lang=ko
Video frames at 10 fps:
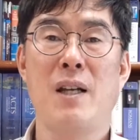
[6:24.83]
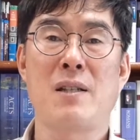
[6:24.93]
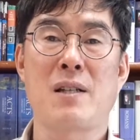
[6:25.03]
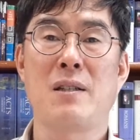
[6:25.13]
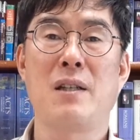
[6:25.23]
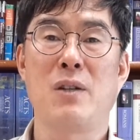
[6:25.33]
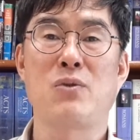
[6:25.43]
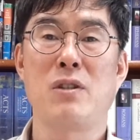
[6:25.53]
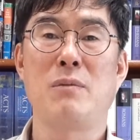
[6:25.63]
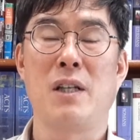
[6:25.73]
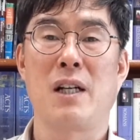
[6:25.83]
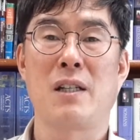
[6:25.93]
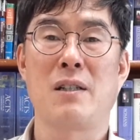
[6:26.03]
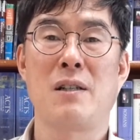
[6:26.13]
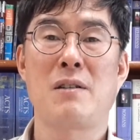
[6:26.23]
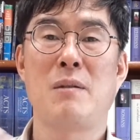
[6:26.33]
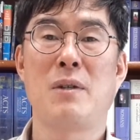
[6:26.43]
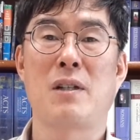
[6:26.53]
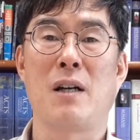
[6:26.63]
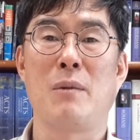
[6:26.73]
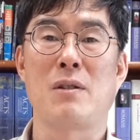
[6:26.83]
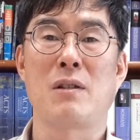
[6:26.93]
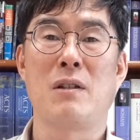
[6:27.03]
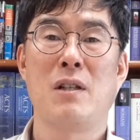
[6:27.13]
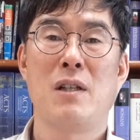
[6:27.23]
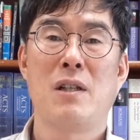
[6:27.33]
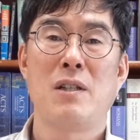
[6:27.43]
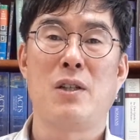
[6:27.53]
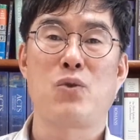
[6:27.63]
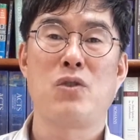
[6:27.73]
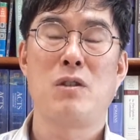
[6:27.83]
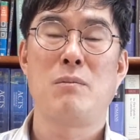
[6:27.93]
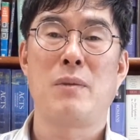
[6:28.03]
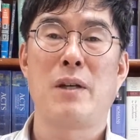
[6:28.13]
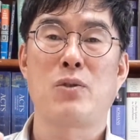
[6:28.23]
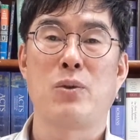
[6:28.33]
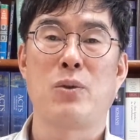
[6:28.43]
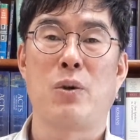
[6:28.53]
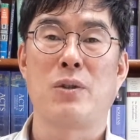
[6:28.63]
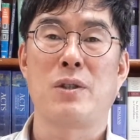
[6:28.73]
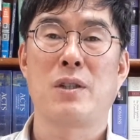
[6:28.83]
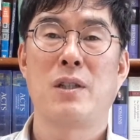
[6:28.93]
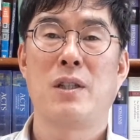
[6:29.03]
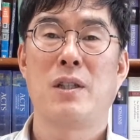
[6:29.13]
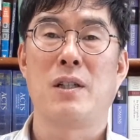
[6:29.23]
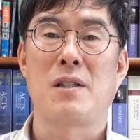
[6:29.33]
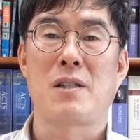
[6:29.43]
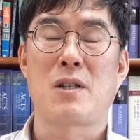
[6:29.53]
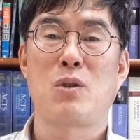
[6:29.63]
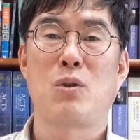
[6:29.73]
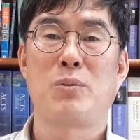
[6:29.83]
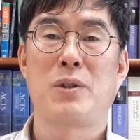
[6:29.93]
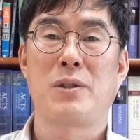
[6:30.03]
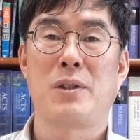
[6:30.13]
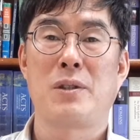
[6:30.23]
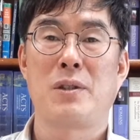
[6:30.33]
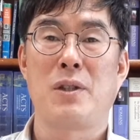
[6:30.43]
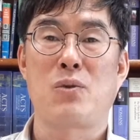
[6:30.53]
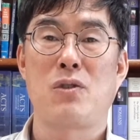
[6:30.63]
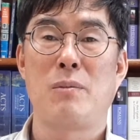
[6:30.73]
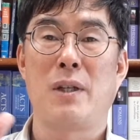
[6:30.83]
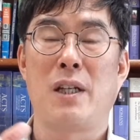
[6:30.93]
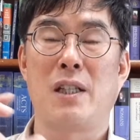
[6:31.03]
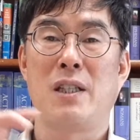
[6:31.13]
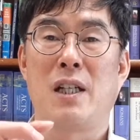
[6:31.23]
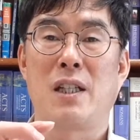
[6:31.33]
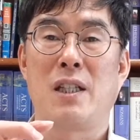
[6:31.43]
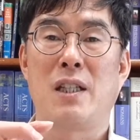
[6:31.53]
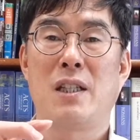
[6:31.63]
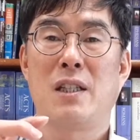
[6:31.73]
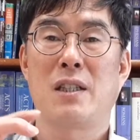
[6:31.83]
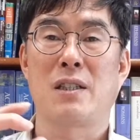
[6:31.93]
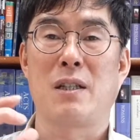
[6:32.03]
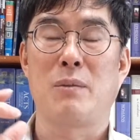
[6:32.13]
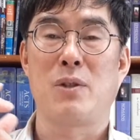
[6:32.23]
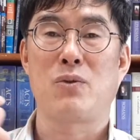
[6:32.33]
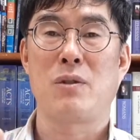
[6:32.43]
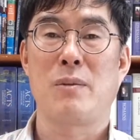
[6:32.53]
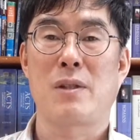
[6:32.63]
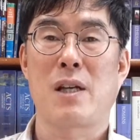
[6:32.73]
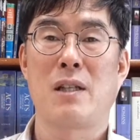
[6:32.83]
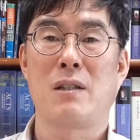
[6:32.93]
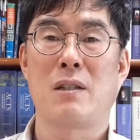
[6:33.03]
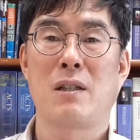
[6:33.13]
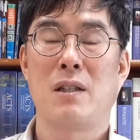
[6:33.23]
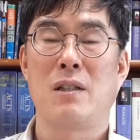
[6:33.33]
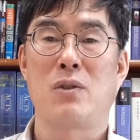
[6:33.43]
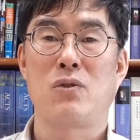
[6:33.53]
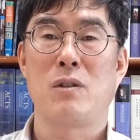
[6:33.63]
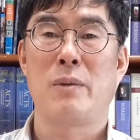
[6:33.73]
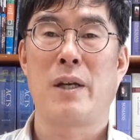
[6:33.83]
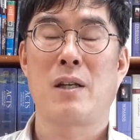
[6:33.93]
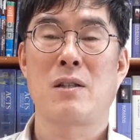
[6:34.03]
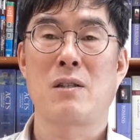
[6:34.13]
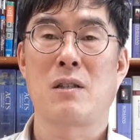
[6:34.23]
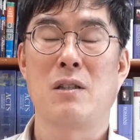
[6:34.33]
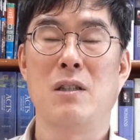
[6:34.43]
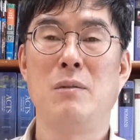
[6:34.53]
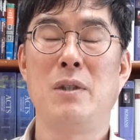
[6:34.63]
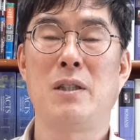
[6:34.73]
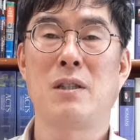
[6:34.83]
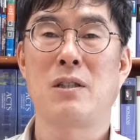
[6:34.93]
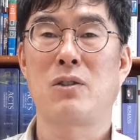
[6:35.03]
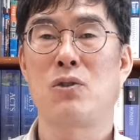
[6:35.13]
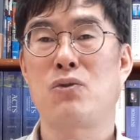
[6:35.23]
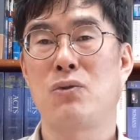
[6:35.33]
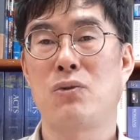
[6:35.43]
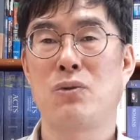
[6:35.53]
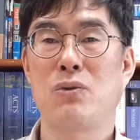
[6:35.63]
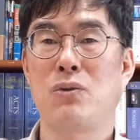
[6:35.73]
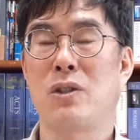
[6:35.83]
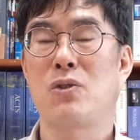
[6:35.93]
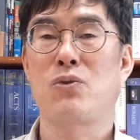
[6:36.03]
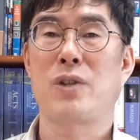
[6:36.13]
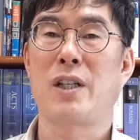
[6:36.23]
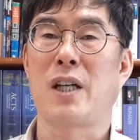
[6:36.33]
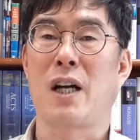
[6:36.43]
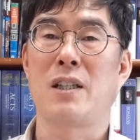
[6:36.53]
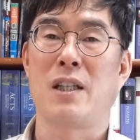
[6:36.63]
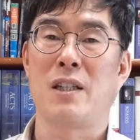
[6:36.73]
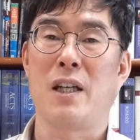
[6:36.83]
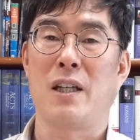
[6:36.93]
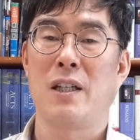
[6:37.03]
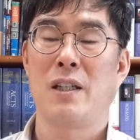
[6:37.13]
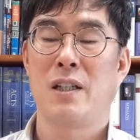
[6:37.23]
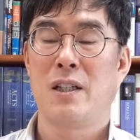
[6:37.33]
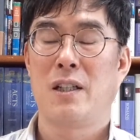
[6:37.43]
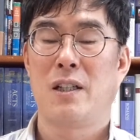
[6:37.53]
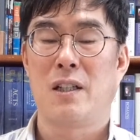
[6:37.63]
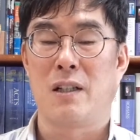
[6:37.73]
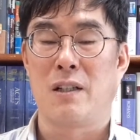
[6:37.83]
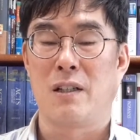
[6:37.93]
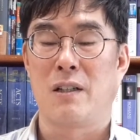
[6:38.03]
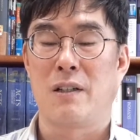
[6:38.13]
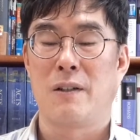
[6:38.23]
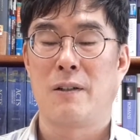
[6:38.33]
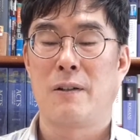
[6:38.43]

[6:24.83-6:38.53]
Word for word: 자신의 예수님 이야기를 설명을 하면서 예수님의 전통, 즉 어, 제자들로부터 들었던 예수님에 대한 이야기, 그 다음에 예수님의 사역, 예수님의 행적, 의미 이런 것들을 쭉 기술해 나갈 텐데, 어,